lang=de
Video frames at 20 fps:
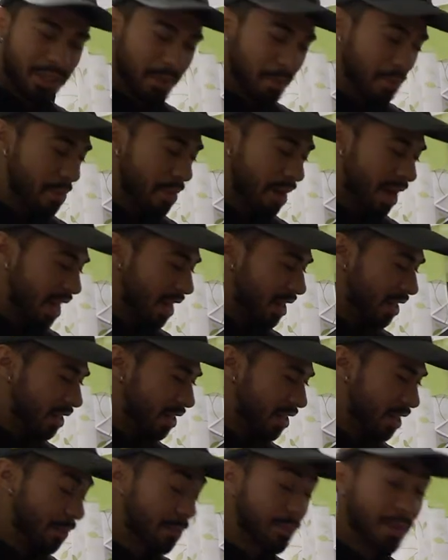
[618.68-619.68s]
die brennen.
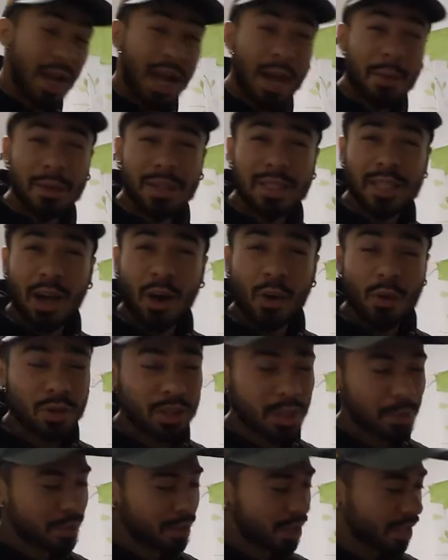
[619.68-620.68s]
Ich habe mir einmal die Augen
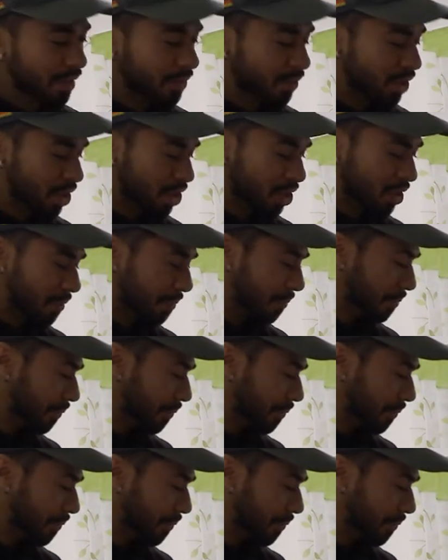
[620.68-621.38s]
damit gewischt.